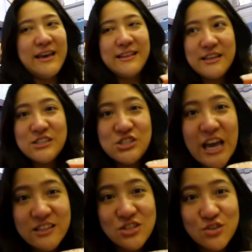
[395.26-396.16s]

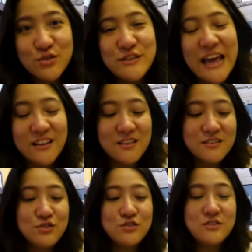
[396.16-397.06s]
energético
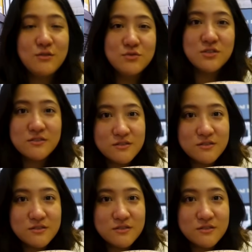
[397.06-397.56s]
néctar dos deuses.